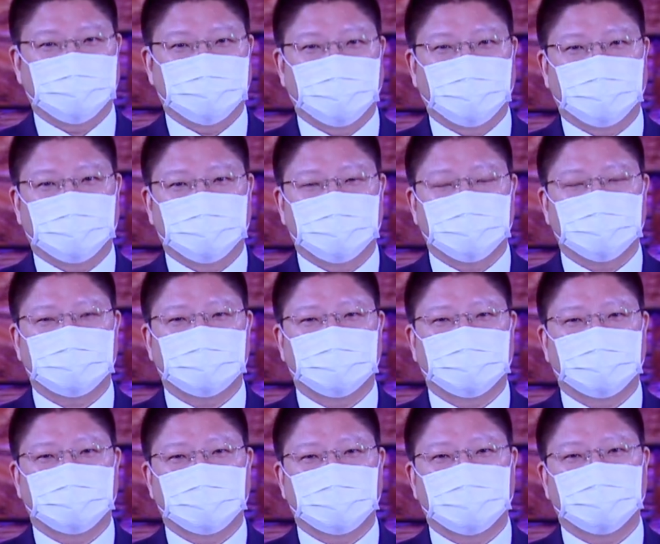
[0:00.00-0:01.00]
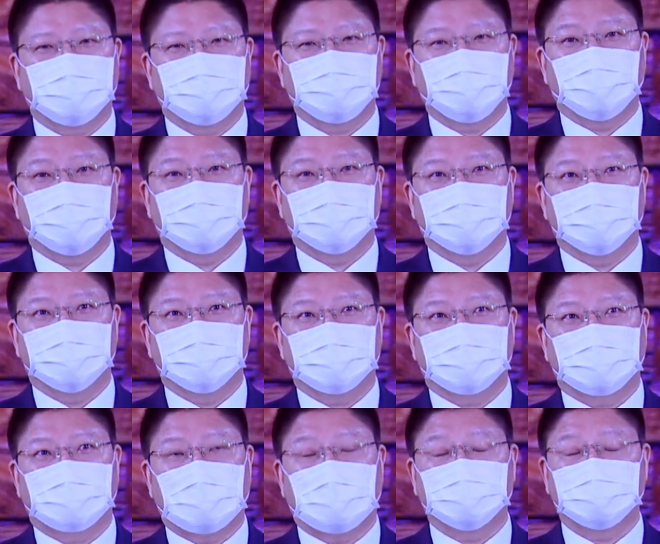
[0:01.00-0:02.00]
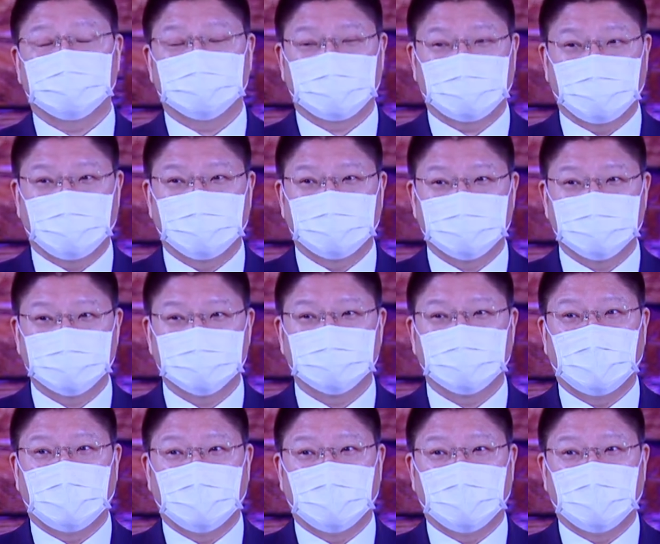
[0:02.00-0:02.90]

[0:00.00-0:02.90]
哦，那时候因为没有高速公路啊，那时候还没有